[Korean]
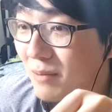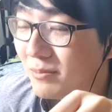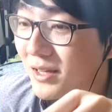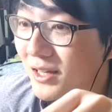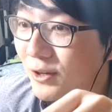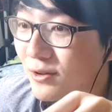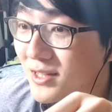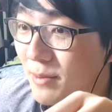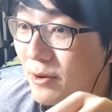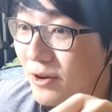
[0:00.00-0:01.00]
밤 일요일
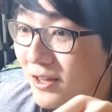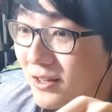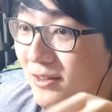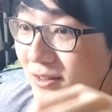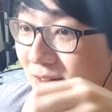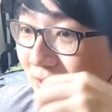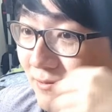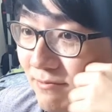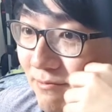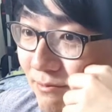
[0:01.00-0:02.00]
새벽에는
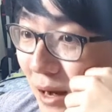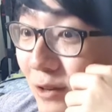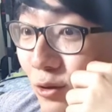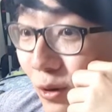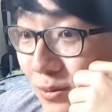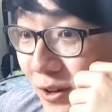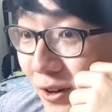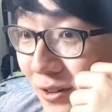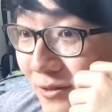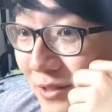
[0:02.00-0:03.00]
방송
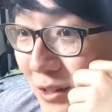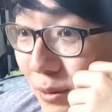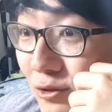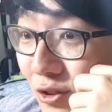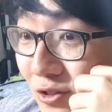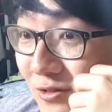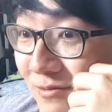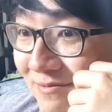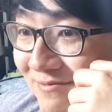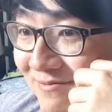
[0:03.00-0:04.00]
없어요. 이번 주는